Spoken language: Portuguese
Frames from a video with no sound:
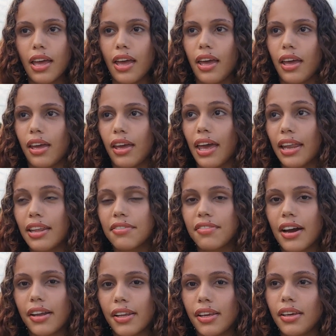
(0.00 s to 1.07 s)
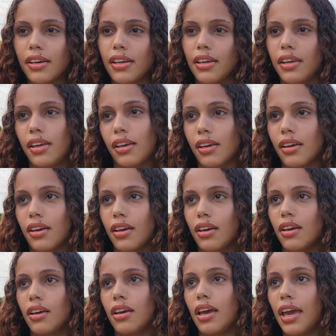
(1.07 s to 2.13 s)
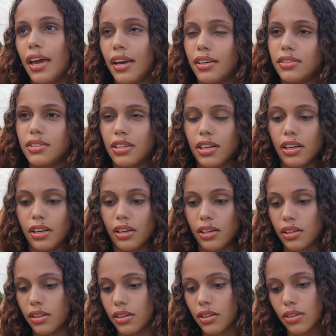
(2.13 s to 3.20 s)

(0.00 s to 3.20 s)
é, ela varia aí entre